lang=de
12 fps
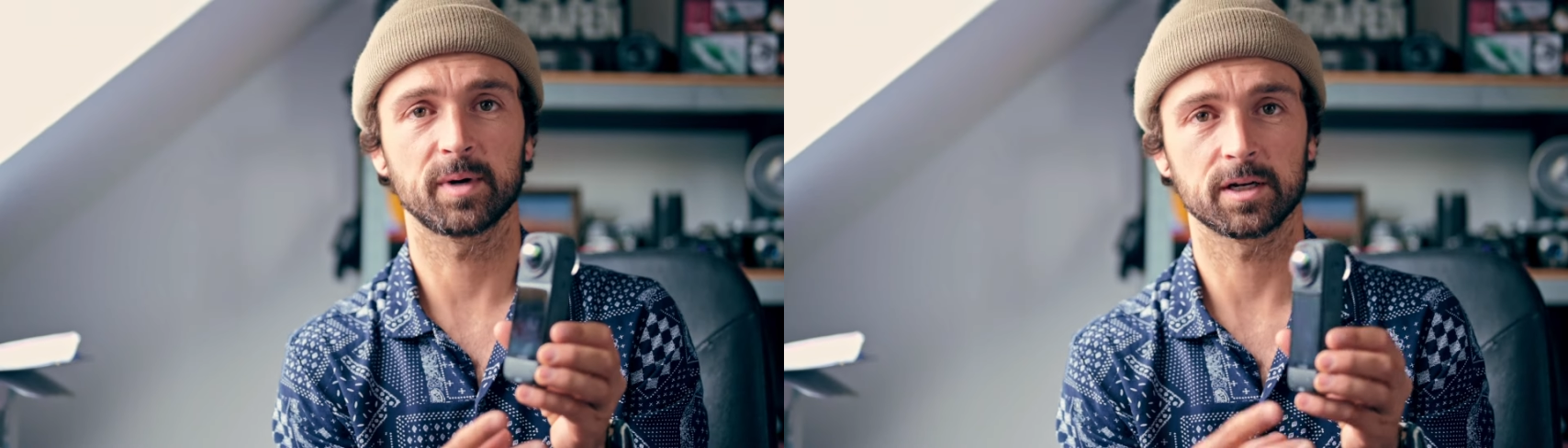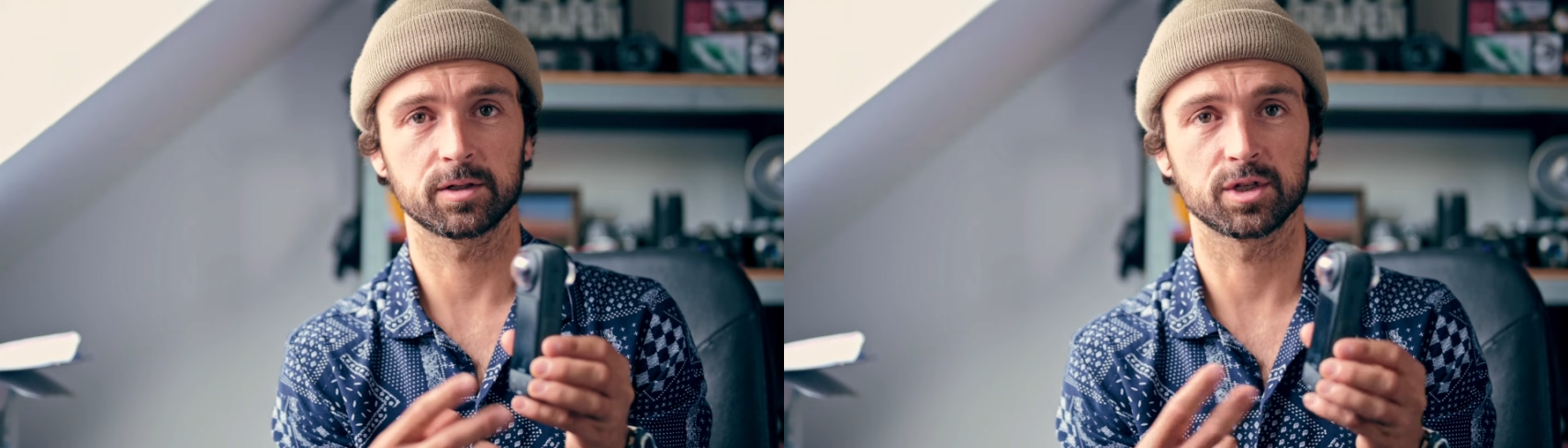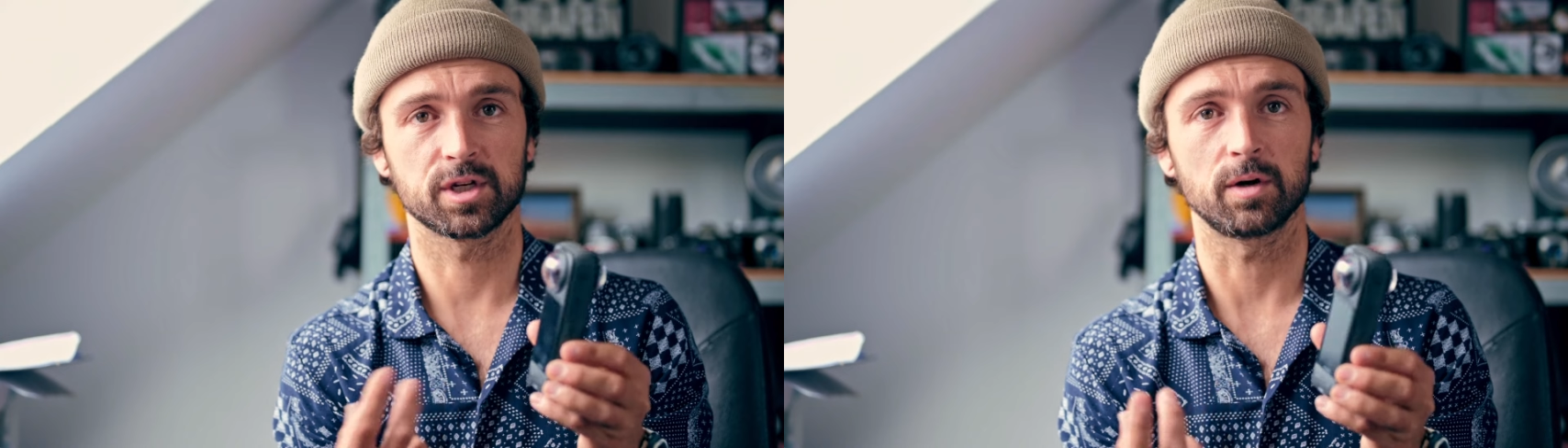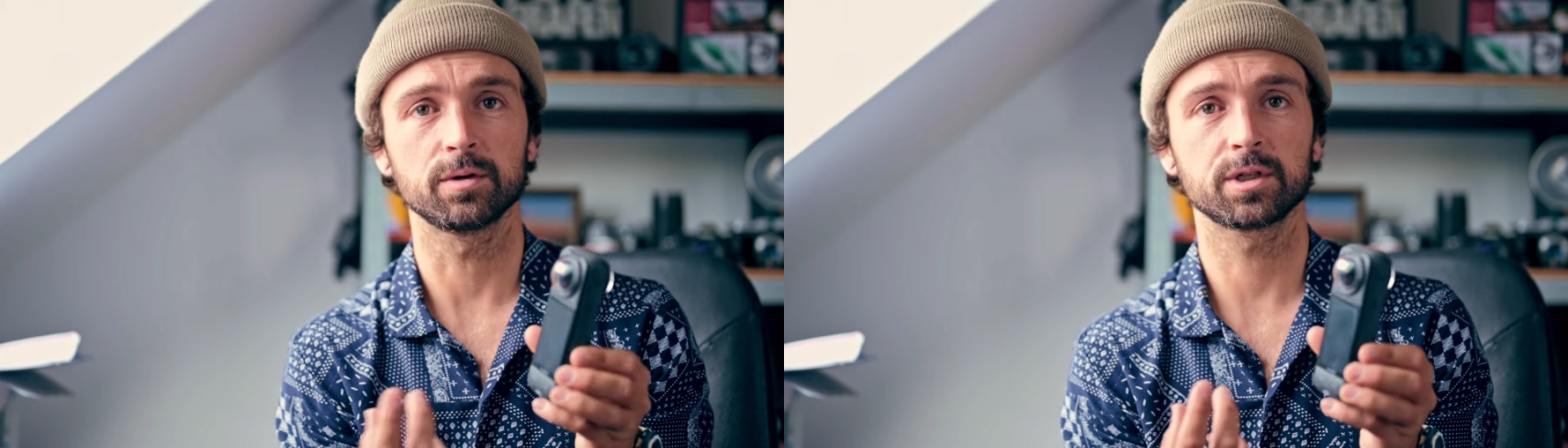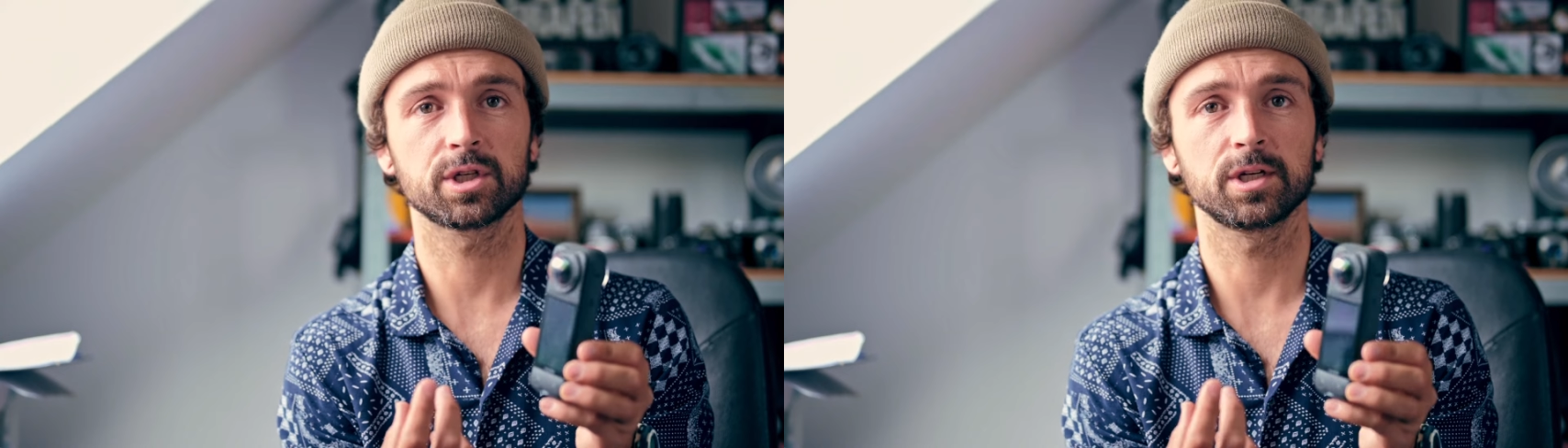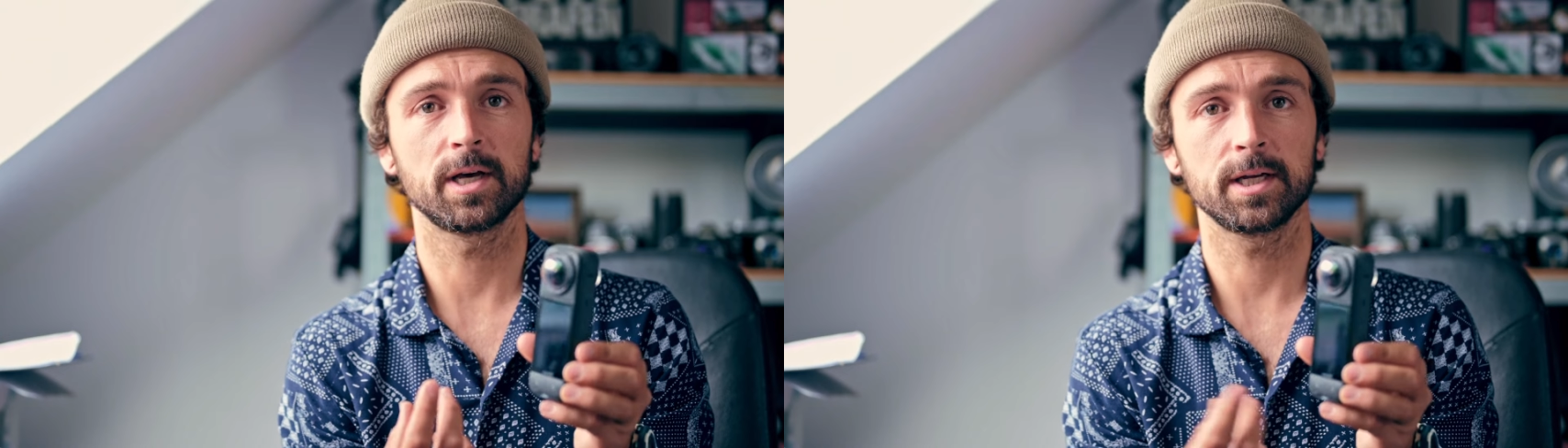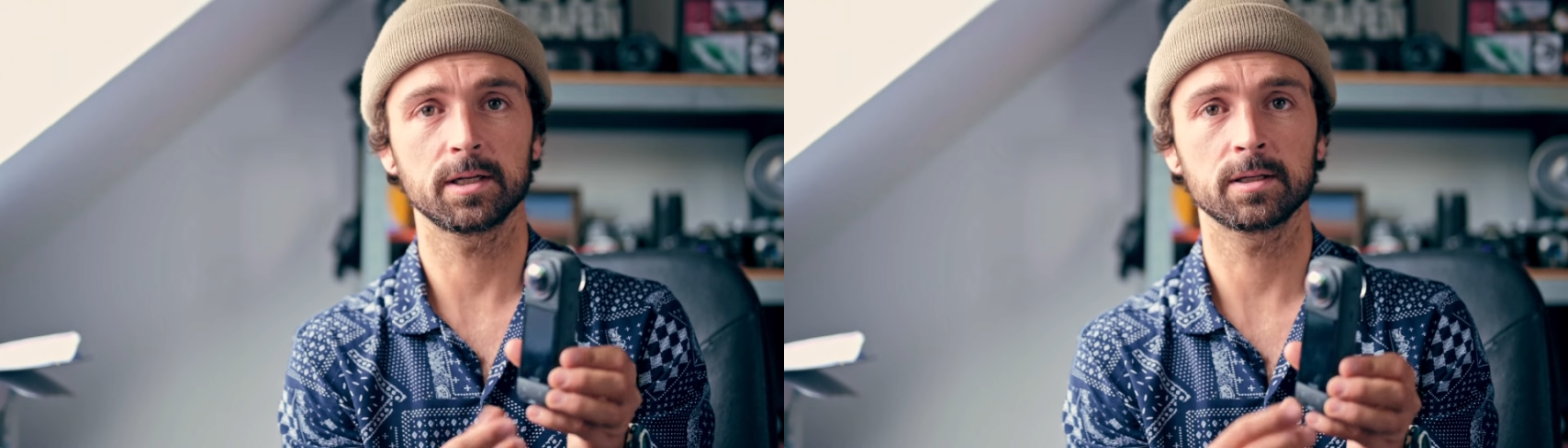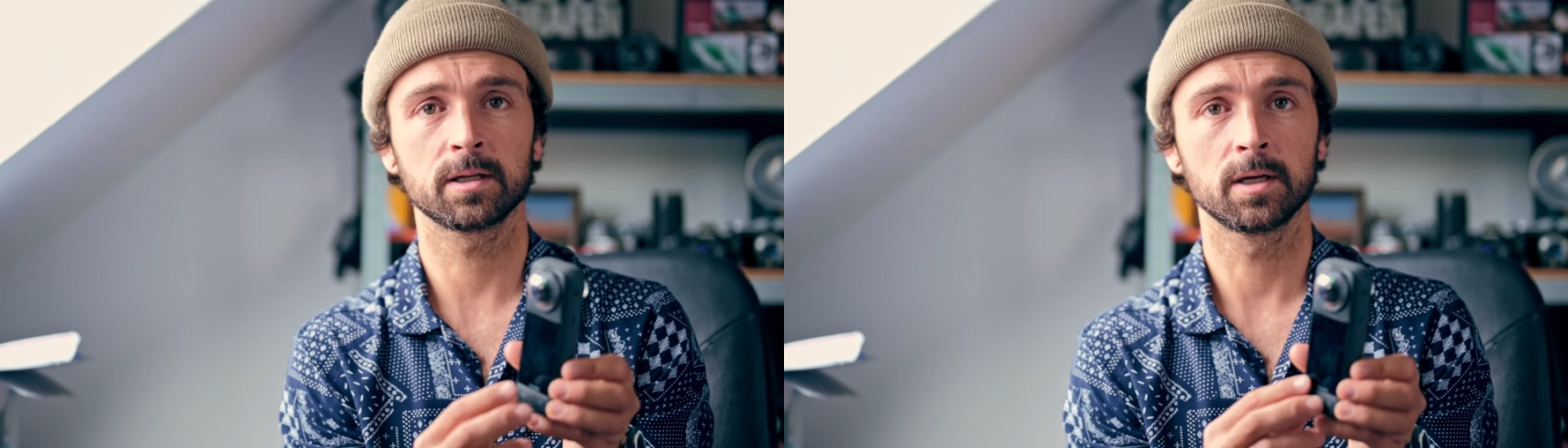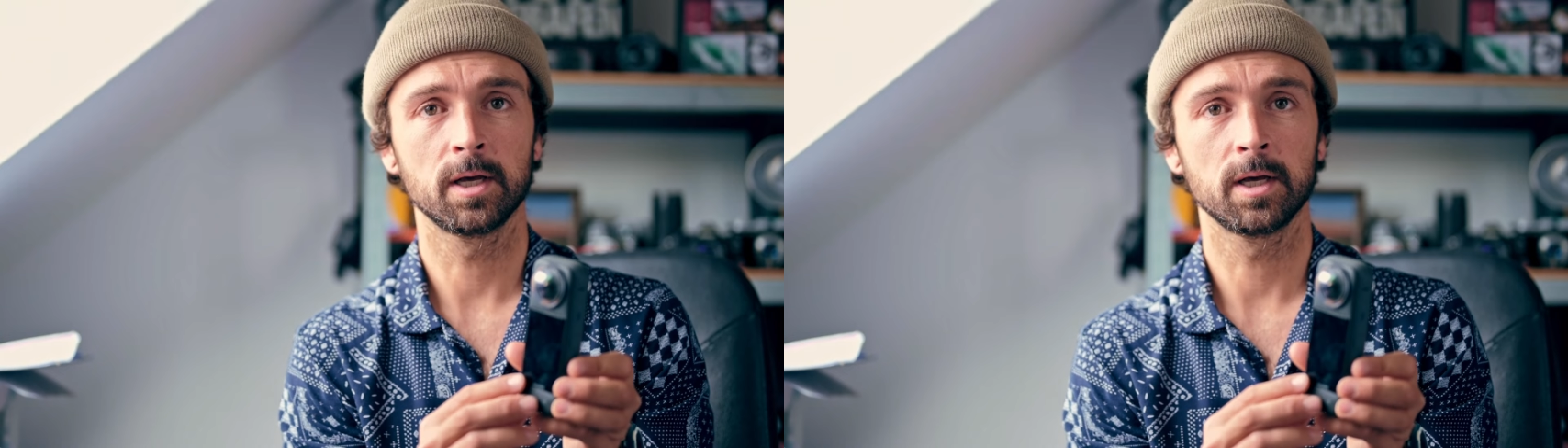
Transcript: praktisch rausschneidet.